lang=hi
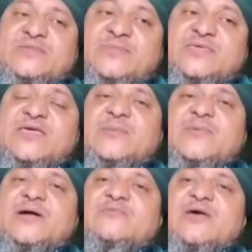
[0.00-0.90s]
ये समझ के
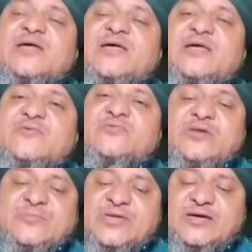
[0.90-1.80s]
हिजामा करवा रहा है कि
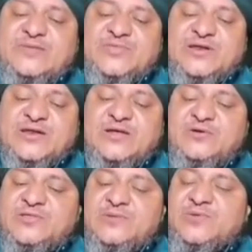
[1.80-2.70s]
हुजूर नबी करीम
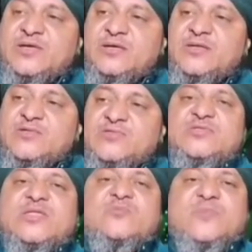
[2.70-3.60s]
सल्लल्लाहु अलैहि वसल्लम की
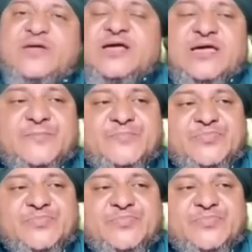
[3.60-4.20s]
सुन्नत मुबारक है